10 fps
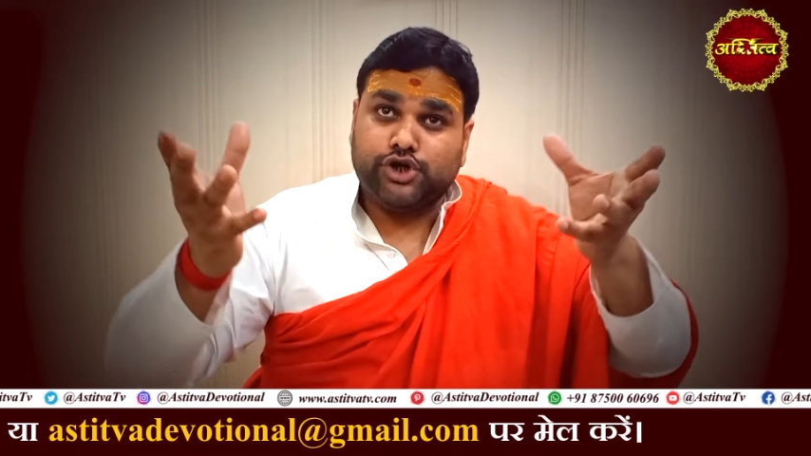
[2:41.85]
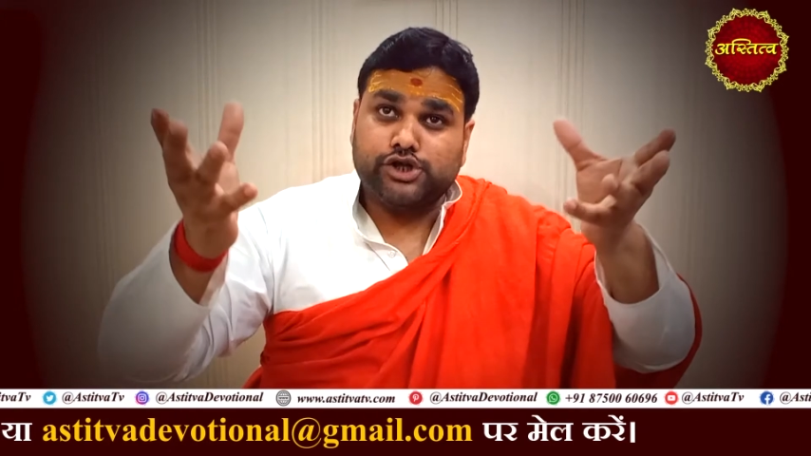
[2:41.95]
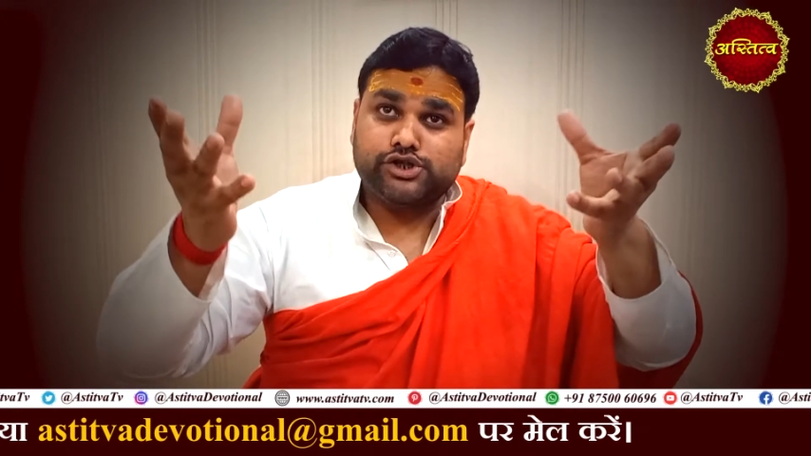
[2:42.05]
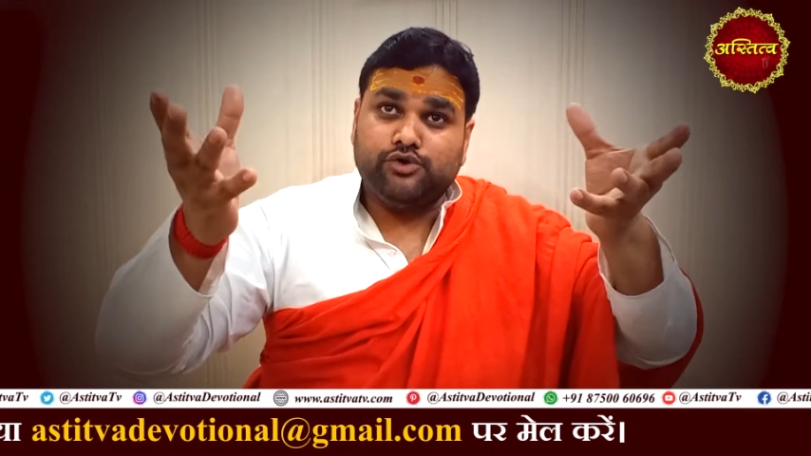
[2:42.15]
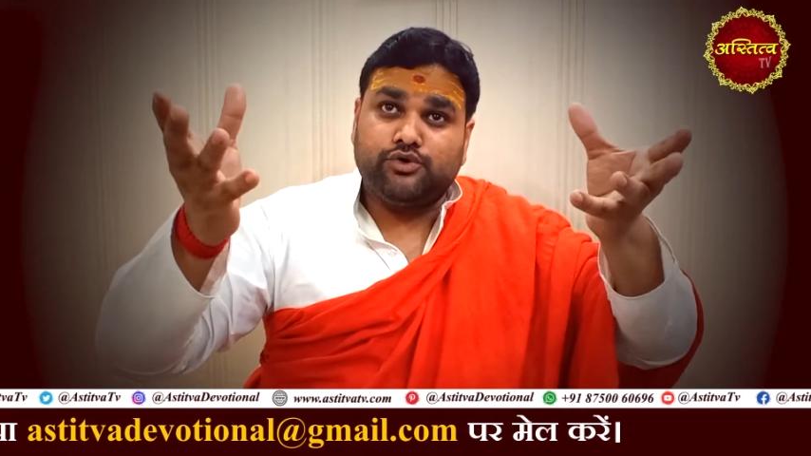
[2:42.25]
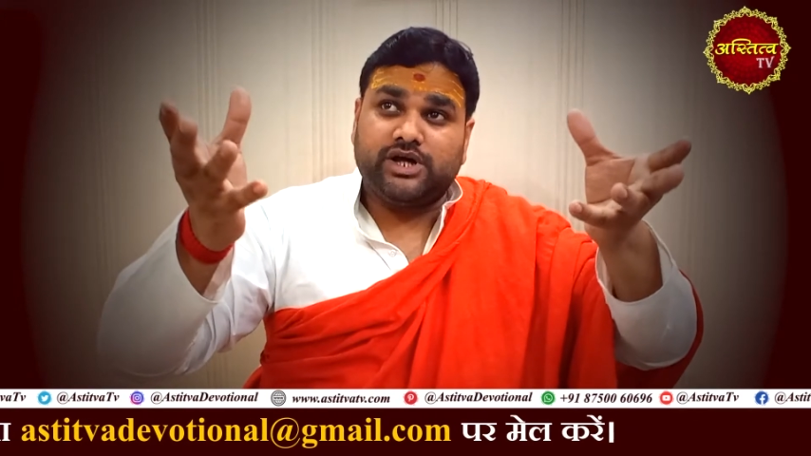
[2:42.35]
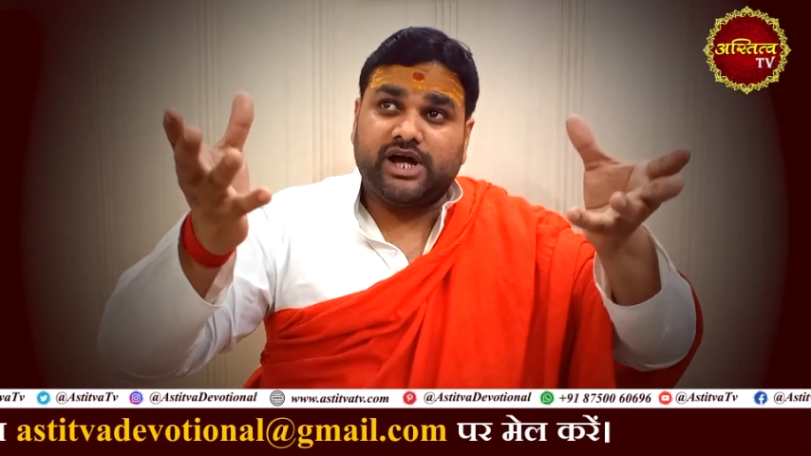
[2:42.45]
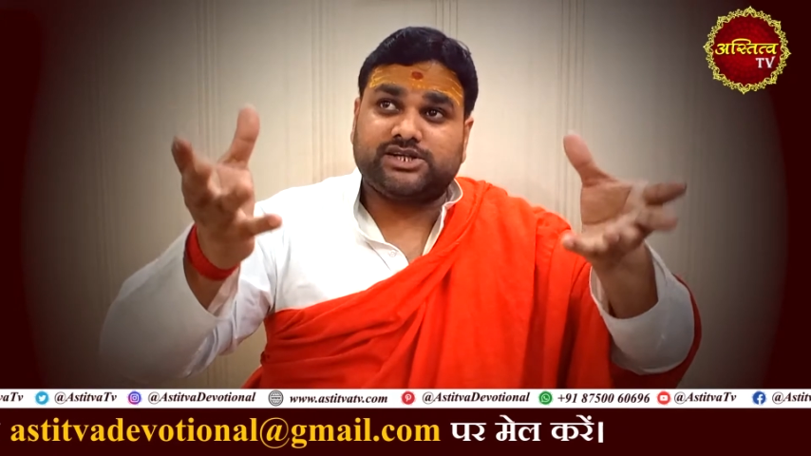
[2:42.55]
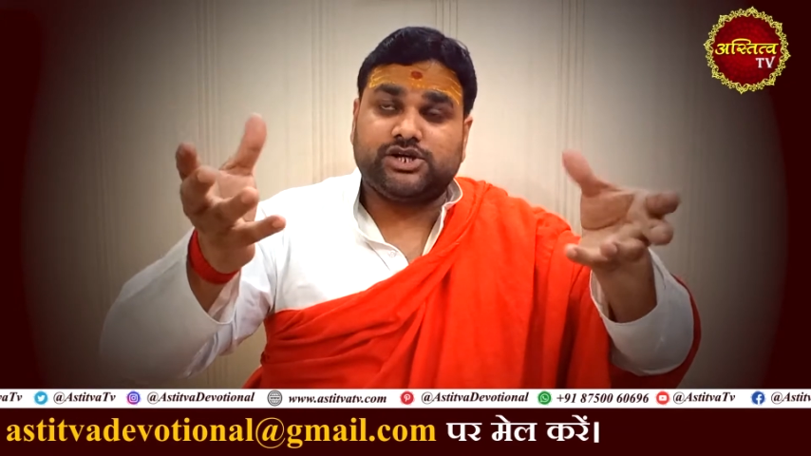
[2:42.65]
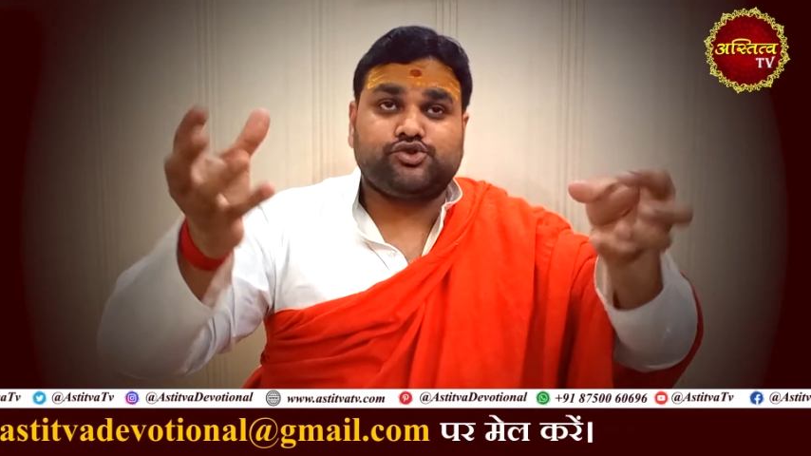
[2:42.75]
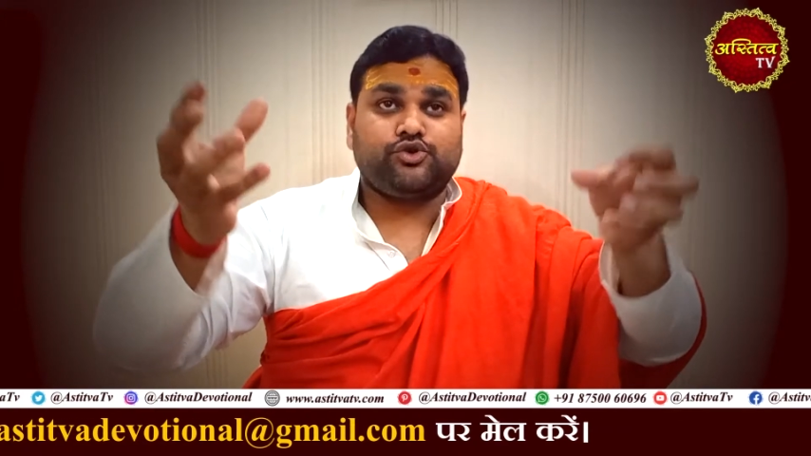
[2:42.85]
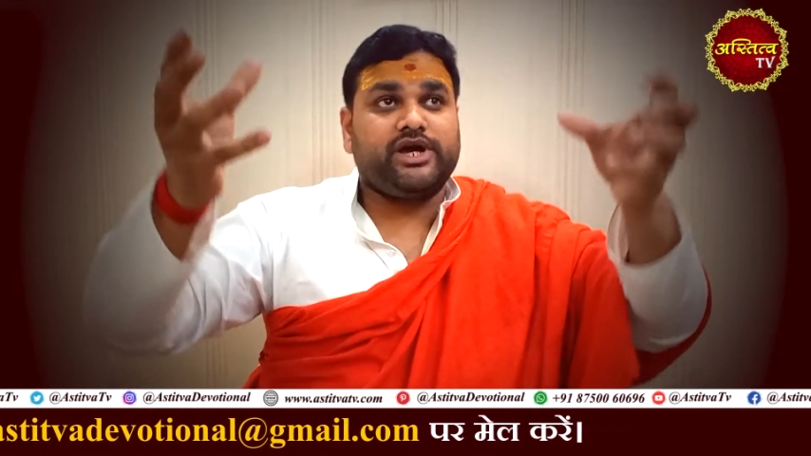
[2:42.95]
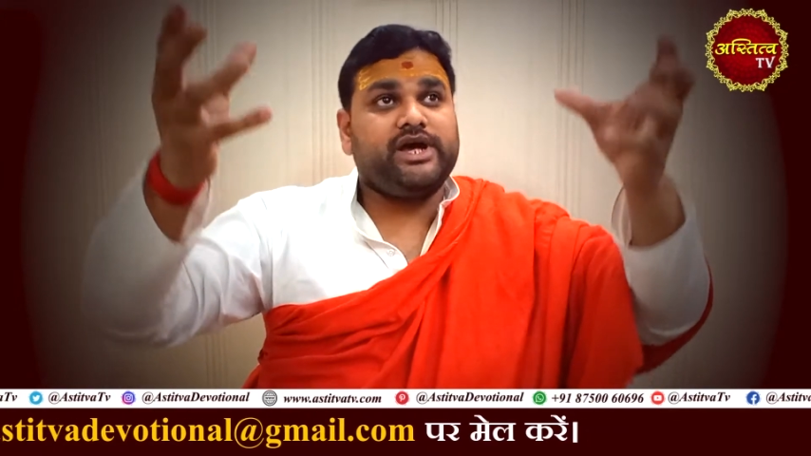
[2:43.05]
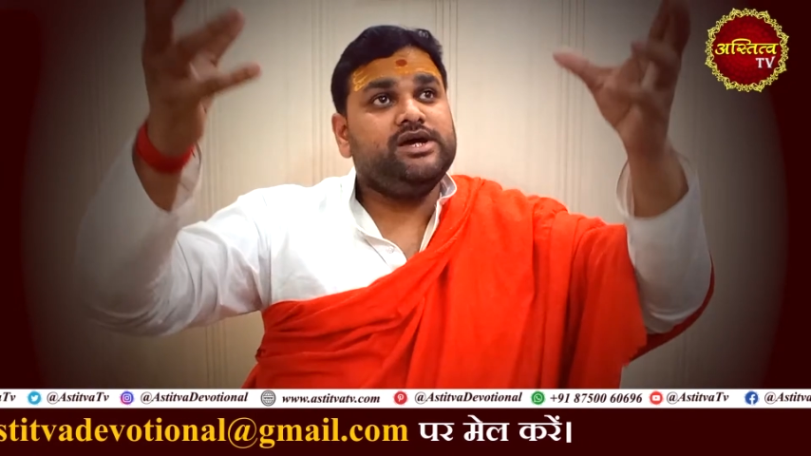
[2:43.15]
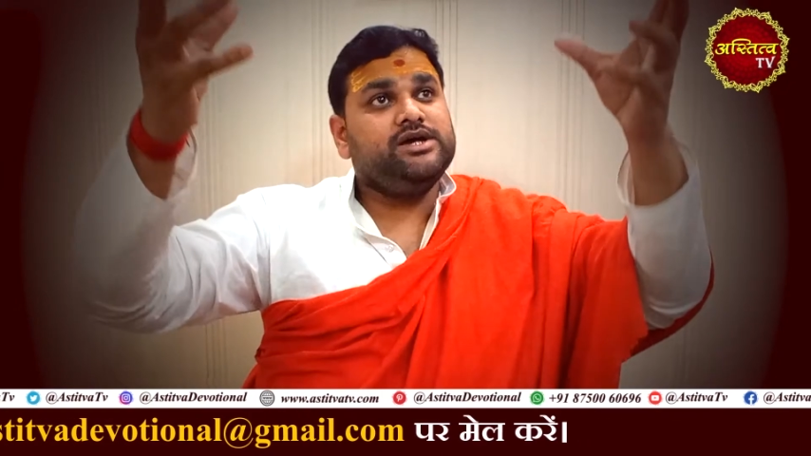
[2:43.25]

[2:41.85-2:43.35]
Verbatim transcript: जैसे ही उन्होंने अक्षत छोड़े